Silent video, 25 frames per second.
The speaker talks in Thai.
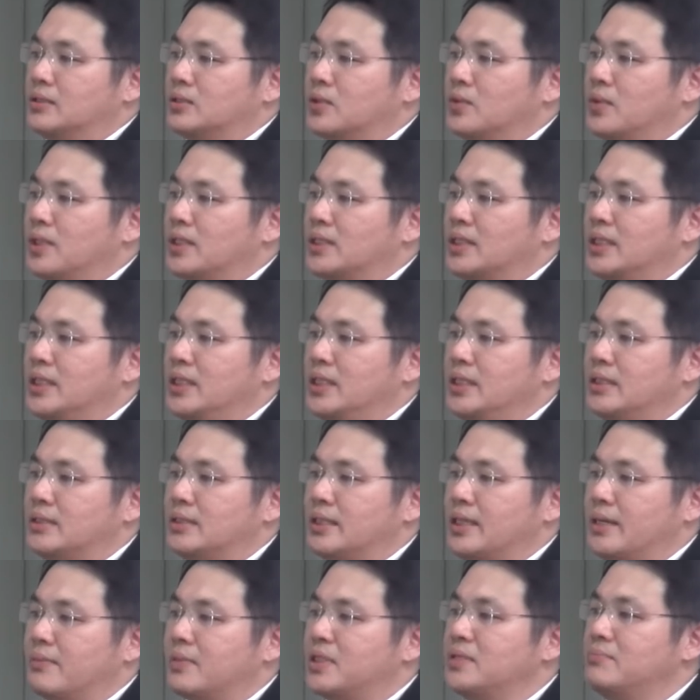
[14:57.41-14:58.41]
ตัวที่
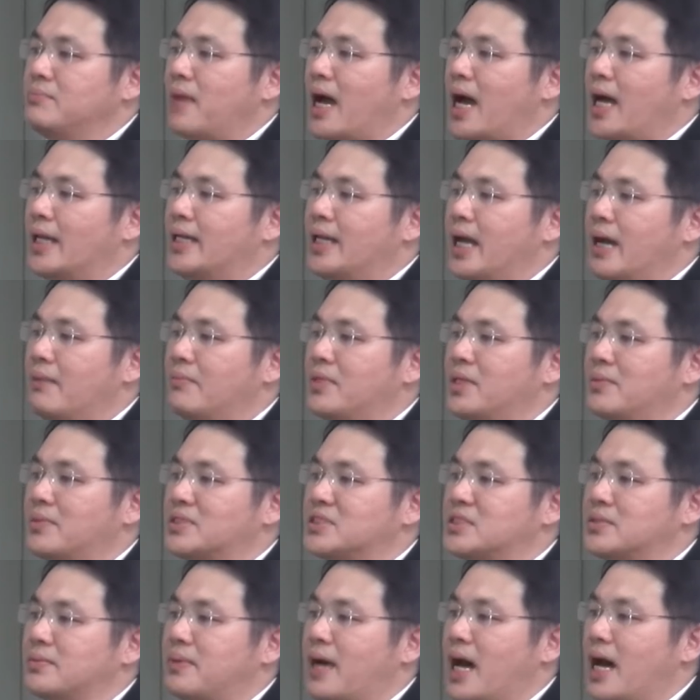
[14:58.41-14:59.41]
เตรียมขึ้นมาเนี่ยมีประ
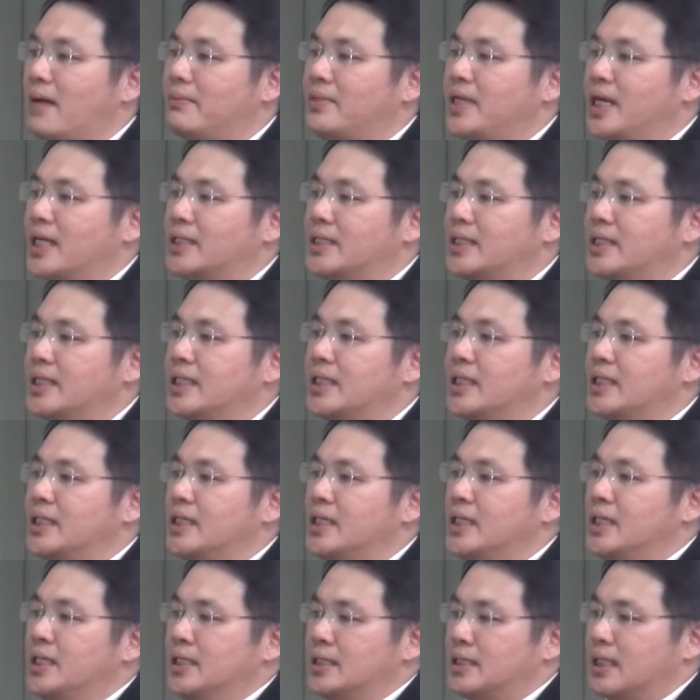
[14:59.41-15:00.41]
สิทธิภาพเนี่ยดี
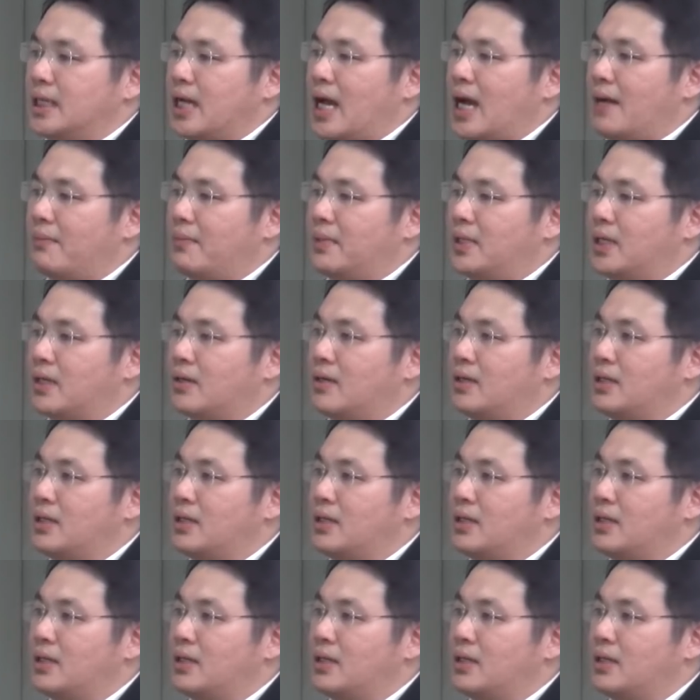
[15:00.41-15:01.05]
นะครับแล้วก็